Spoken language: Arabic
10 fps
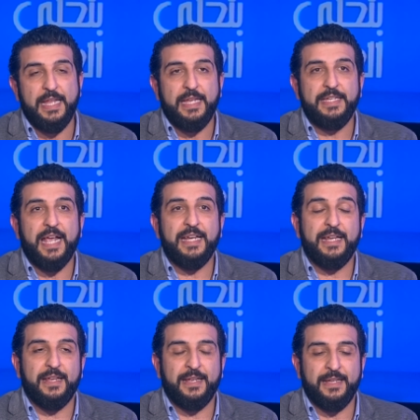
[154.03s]
اوكي
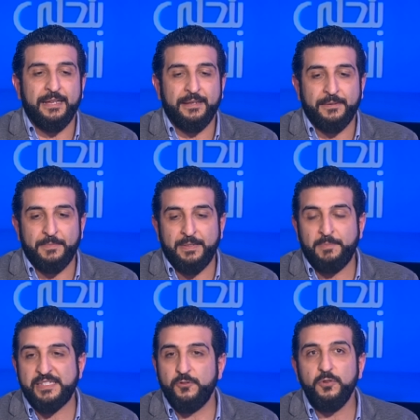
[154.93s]
يعني آه
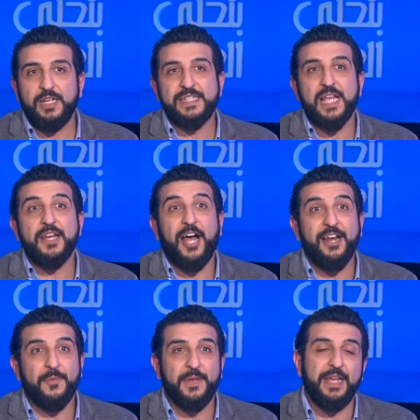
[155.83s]
بس نقول حصان
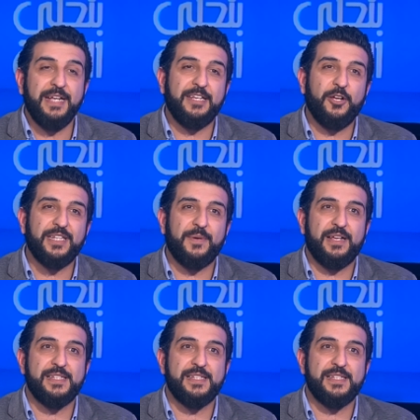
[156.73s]
عربي هذا يعتبر